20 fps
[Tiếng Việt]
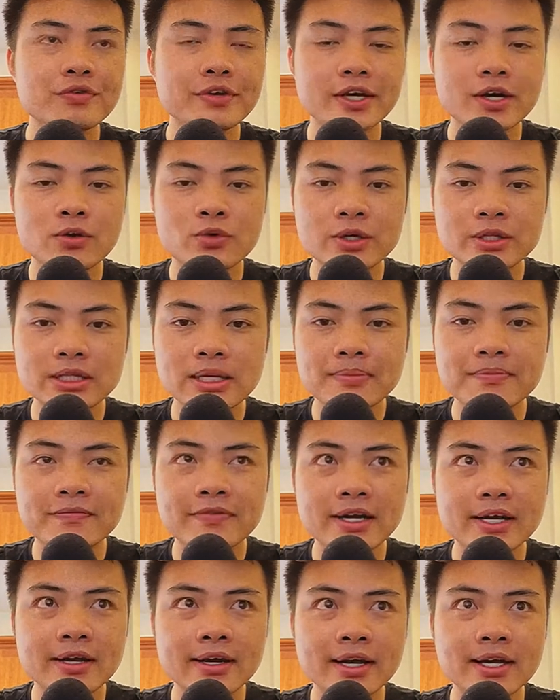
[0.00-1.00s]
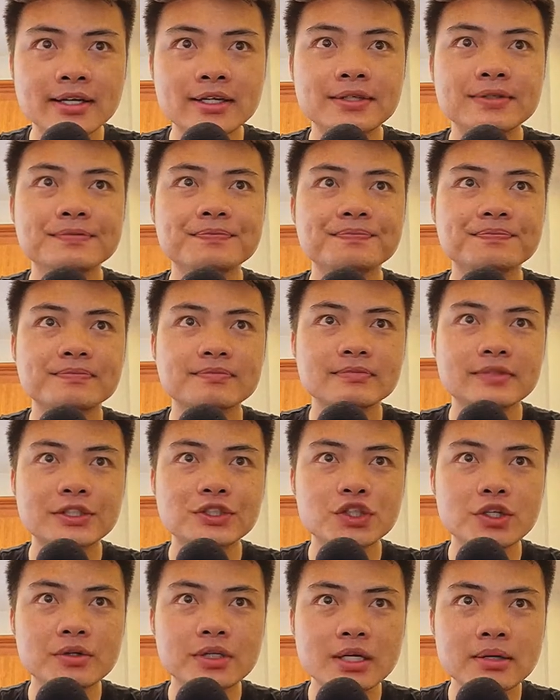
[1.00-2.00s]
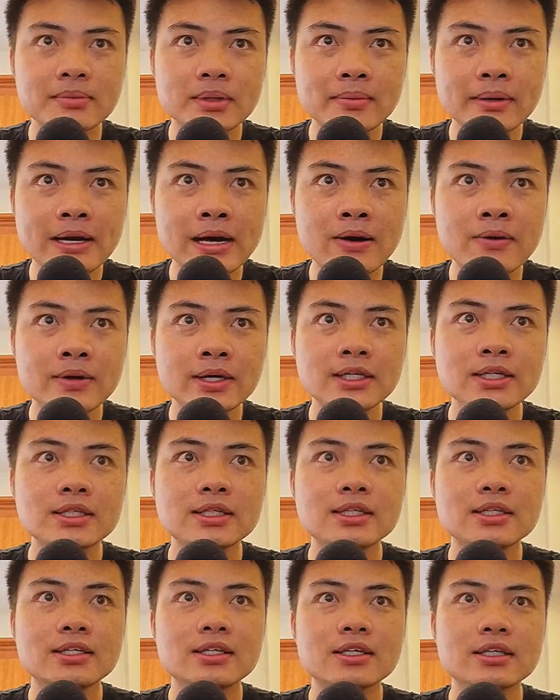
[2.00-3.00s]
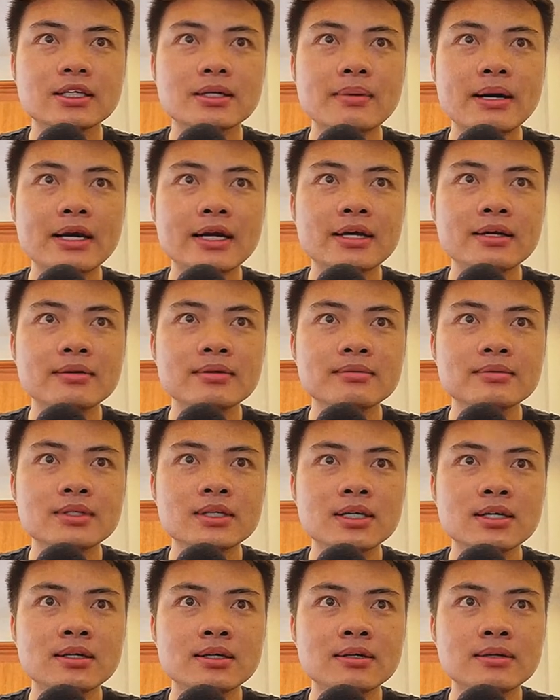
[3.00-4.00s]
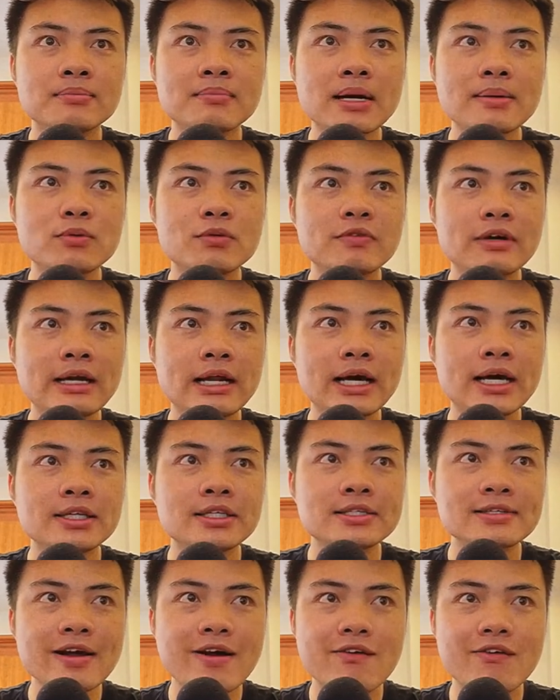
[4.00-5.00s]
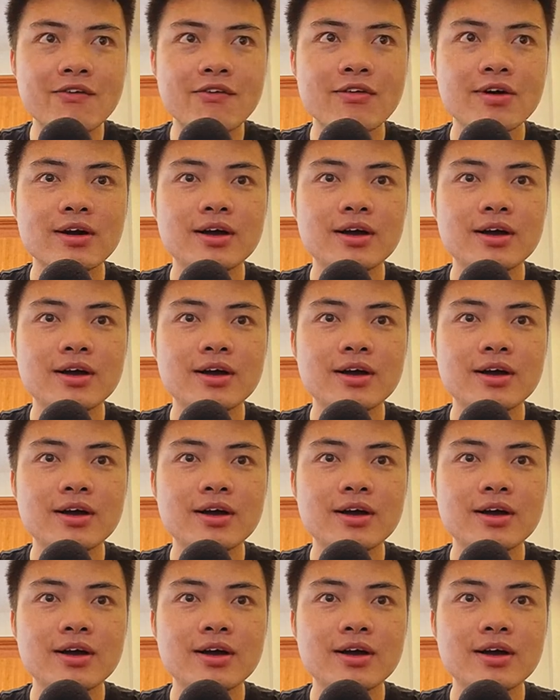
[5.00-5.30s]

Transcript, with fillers: video luyện tập vẽ kết ấy dành cho người mới bắt đầu ấy thì bạn ấy uh, mắc một vấn đề như sau